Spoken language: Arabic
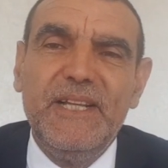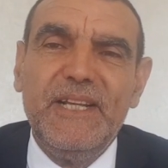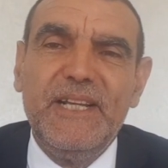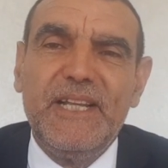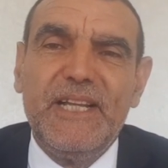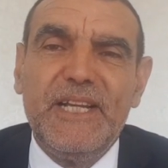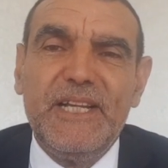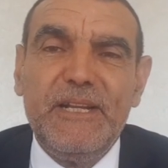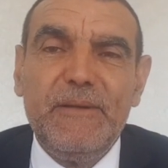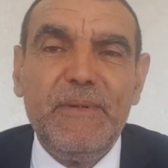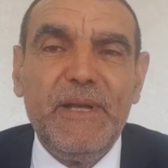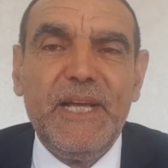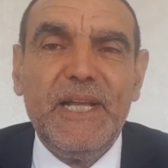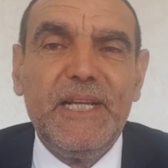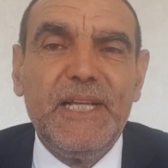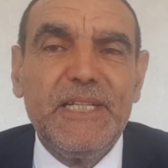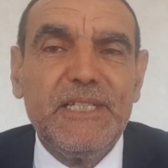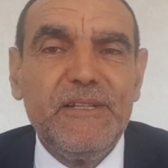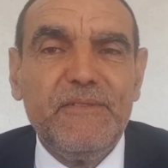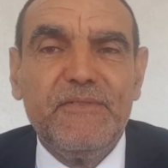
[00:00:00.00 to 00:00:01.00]
لأن مع
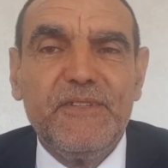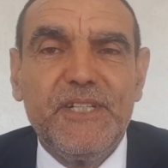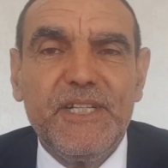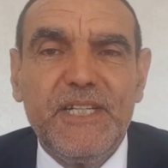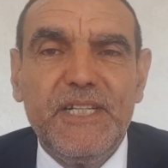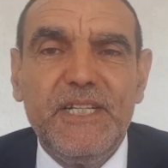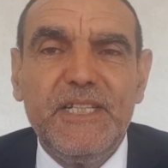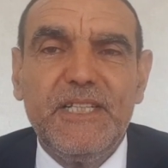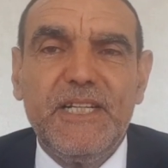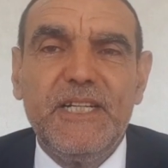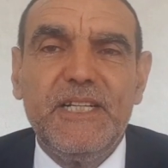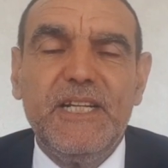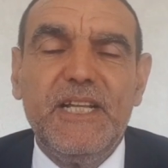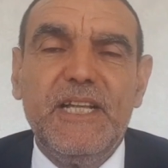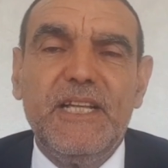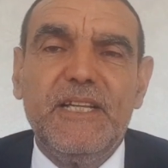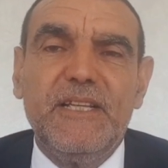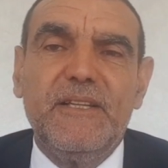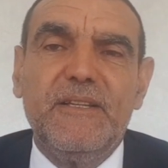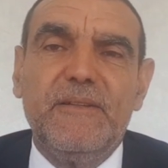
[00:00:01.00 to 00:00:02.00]
الأسف الشديد أن
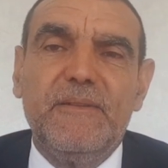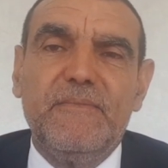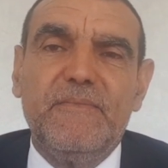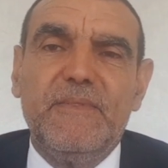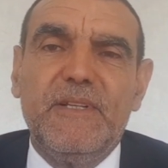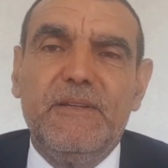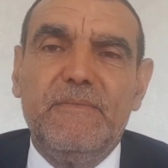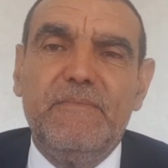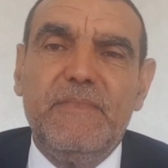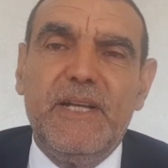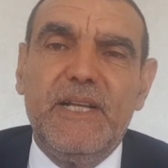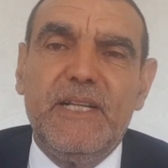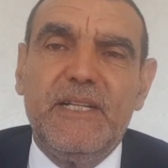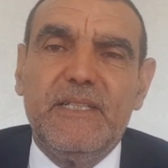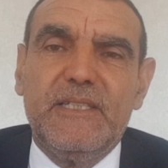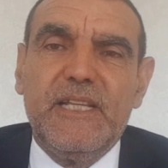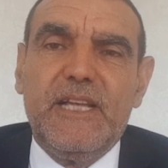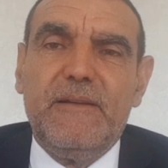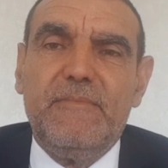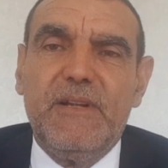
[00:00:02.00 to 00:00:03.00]
آه،
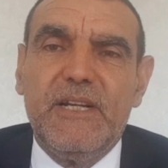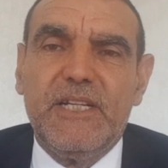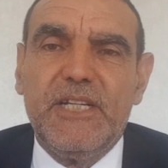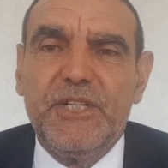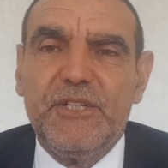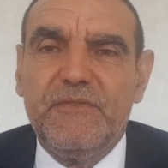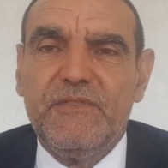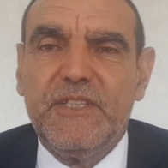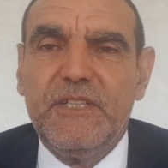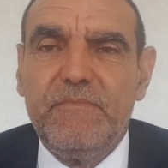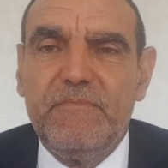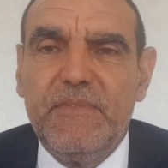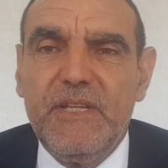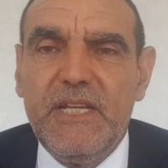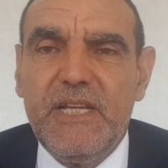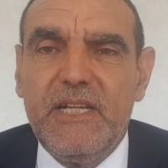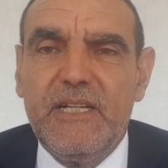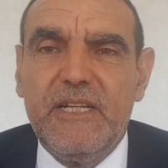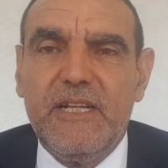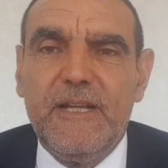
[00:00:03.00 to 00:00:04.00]
لما تعمل كشف
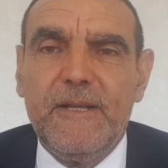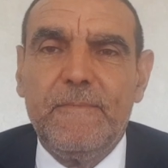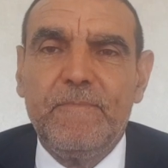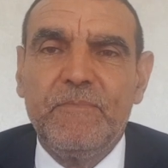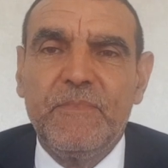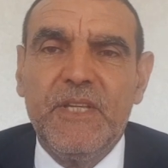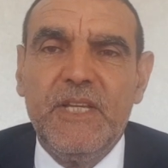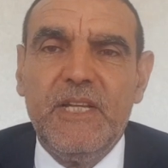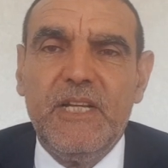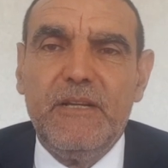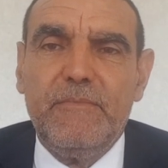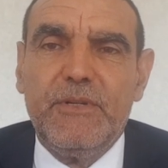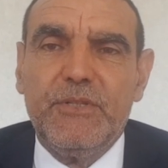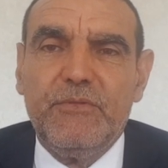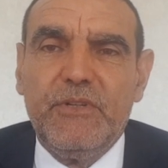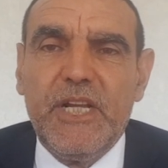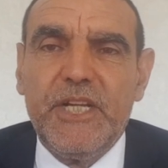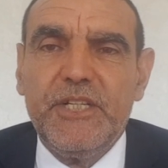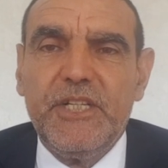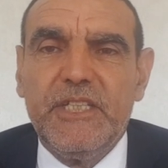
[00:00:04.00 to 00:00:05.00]
طبي أن لما
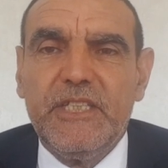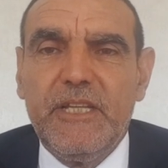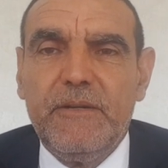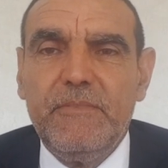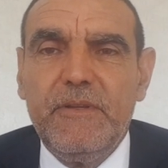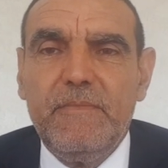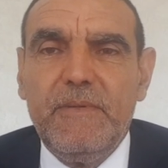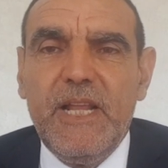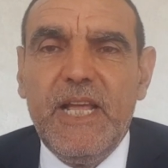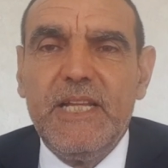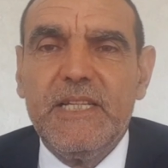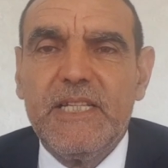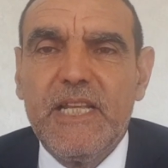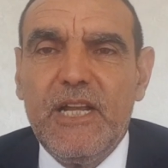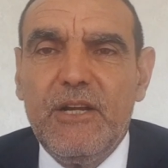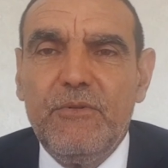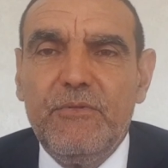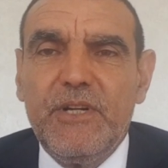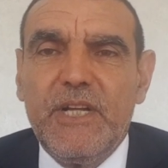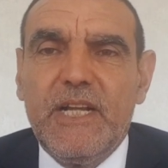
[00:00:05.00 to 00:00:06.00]
تراجع طبيب لا
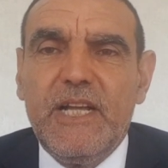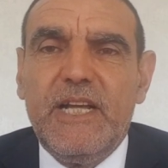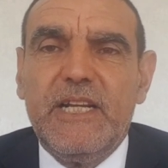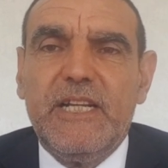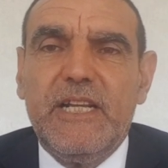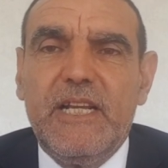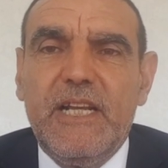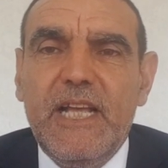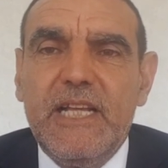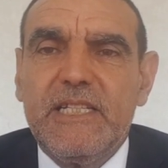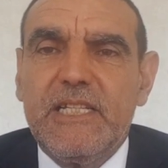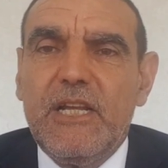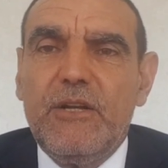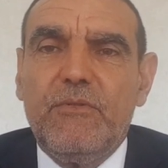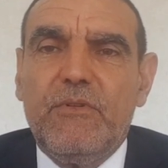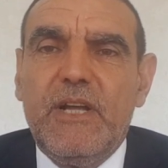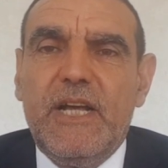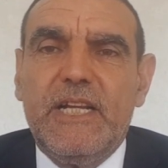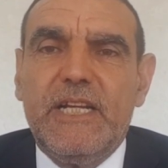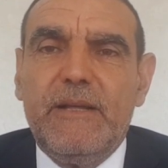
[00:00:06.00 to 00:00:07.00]
يسألونك عن لا
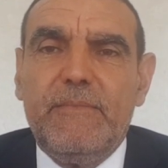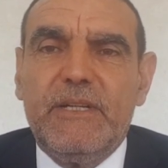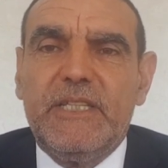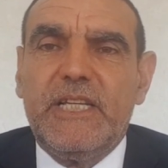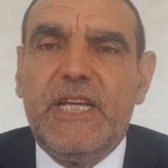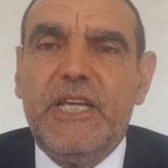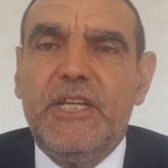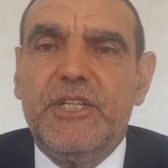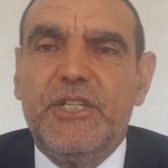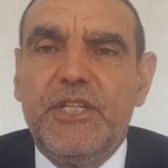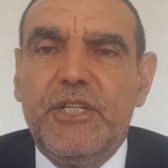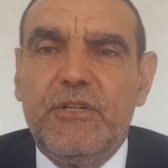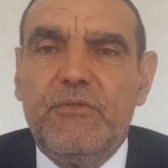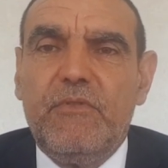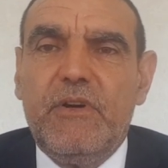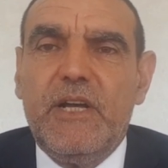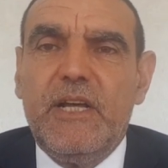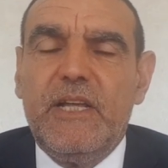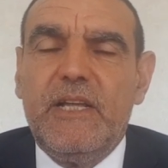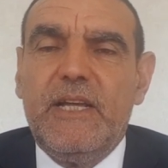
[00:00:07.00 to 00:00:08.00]
يسألك عن نمط عيشك
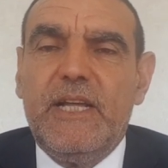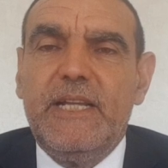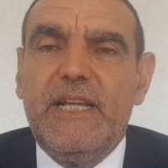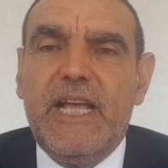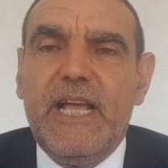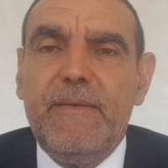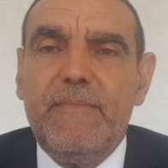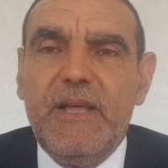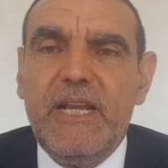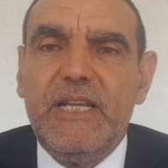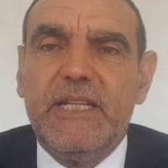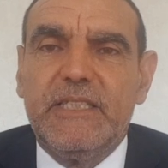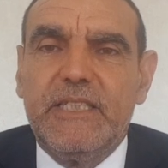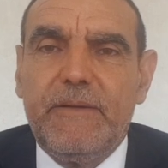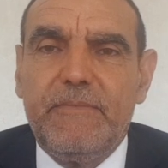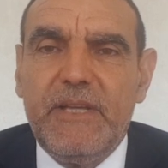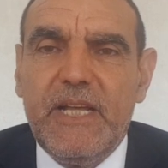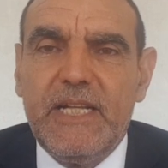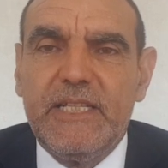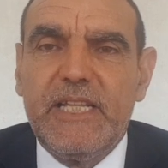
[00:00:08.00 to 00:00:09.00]
وعن عملك
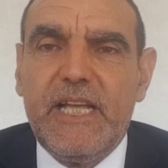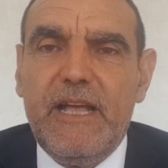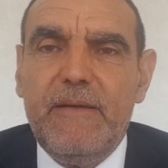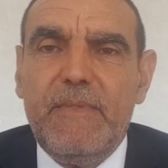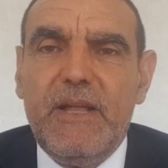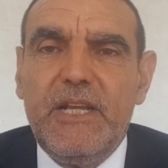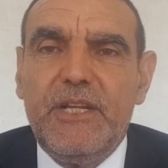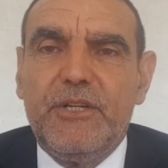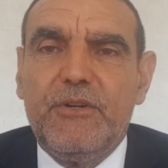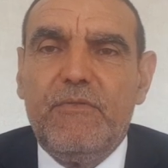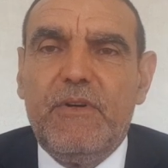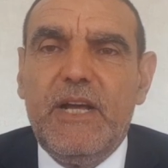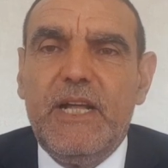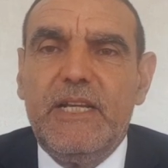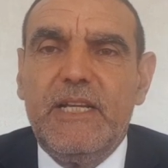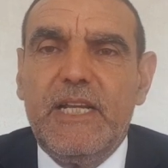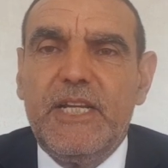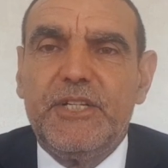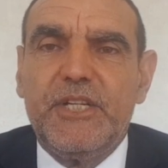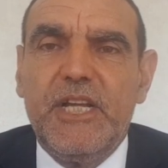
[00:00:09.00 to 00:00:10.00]
طبيعة عملك
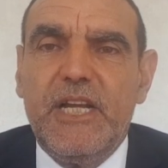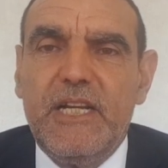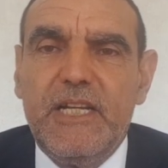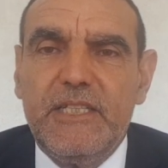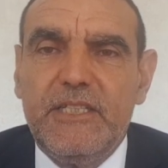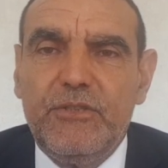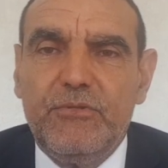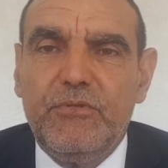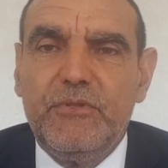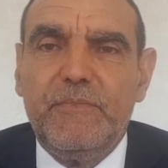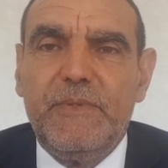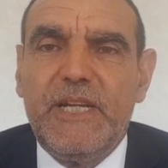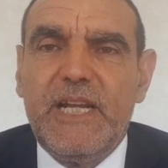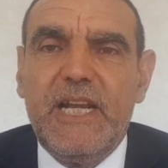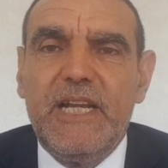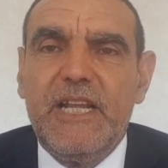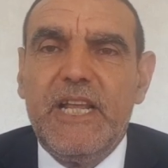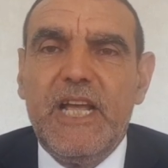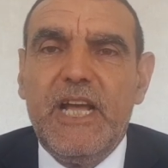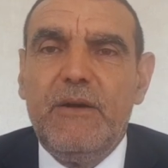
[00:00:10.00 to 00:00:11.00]
وعن الأشياء التي تدمن
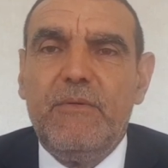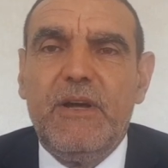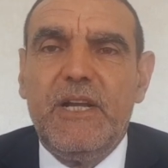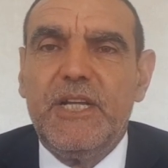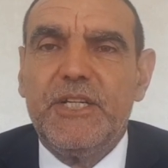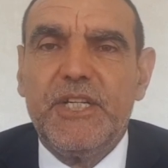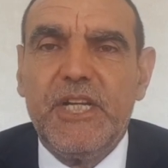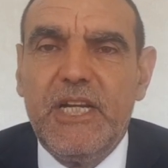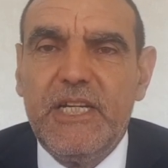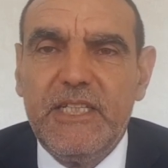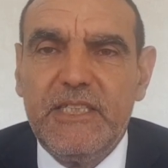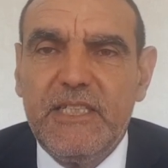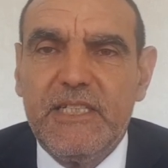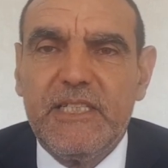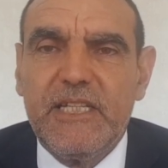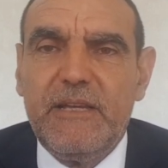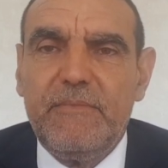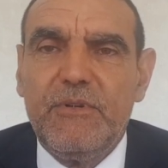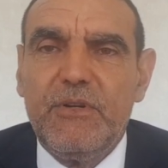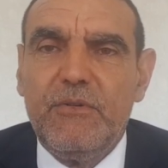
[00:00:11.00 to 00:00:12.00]
عليها وعن الأشياء التي
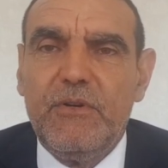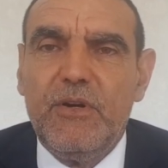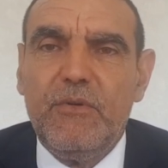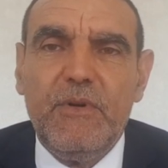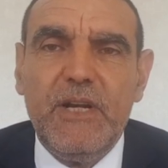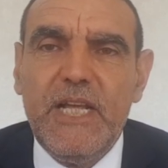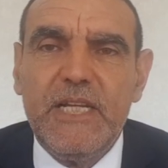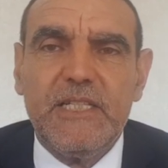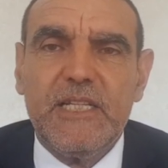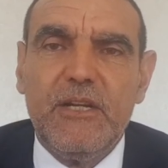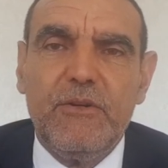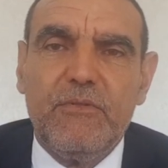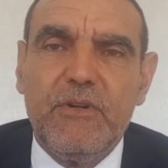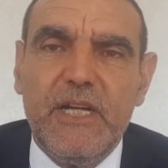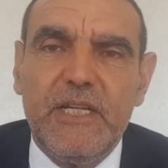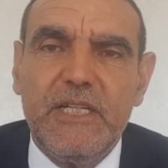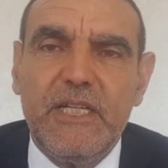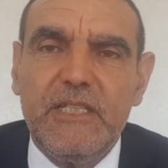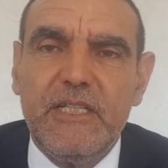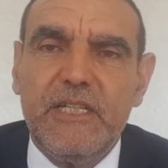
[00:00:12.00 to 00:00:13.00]
تستعملها ولا يسألك
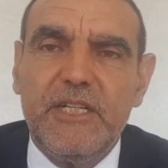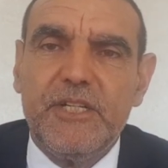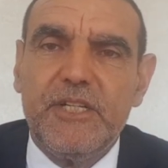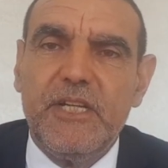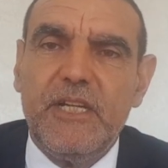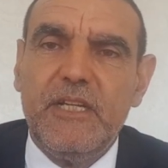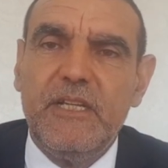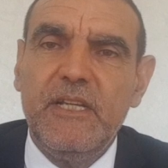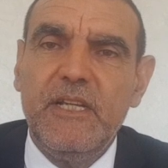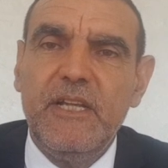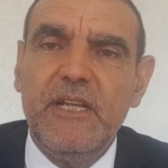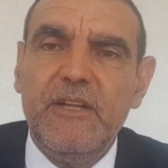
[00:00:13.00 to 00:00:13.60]
عن هذه الأشياء